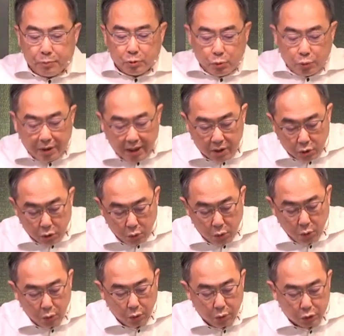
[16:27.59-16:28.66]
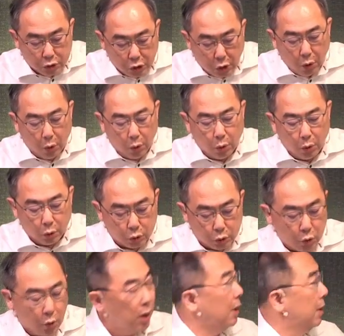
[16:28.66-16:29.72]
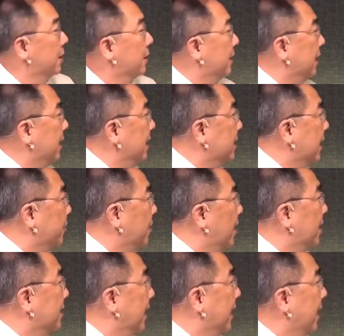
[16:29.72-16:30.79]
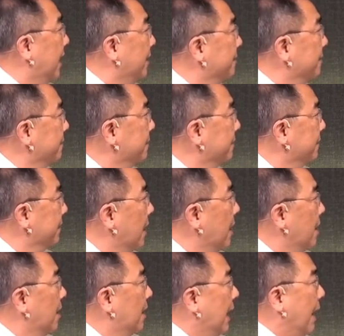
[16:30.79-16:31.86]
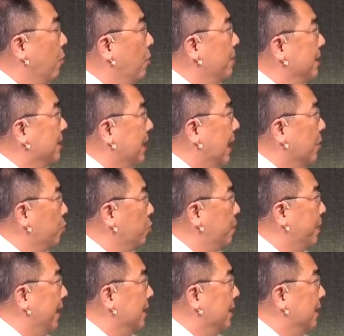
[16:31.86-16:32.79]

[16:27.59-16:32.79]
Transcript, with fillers: 主耶稣就说第一节、第二节啊，来，我们一起来读一